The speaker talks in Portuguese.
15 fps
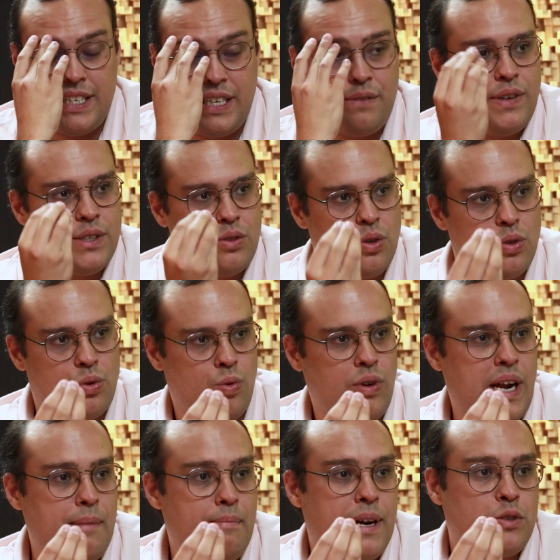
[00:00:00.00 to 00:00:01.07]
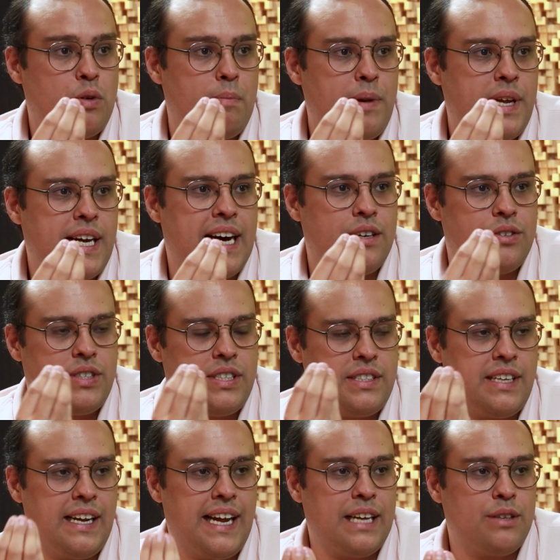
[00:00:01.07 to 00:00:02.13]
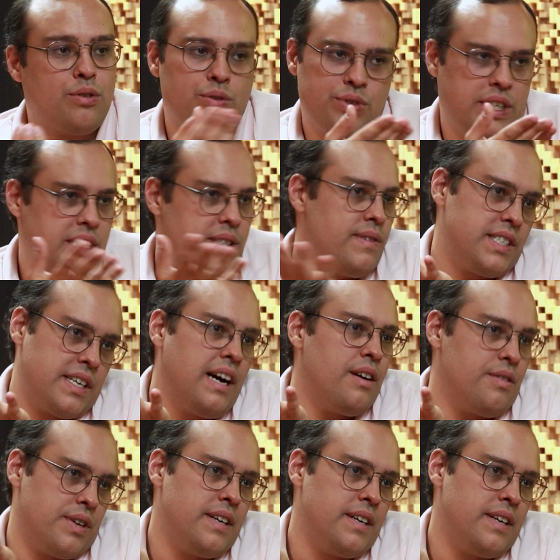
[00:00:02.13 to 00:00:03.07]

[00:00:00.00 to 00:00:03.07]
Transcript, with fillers: infraestrutura é mais complicado de instalar do que um jardim vertical né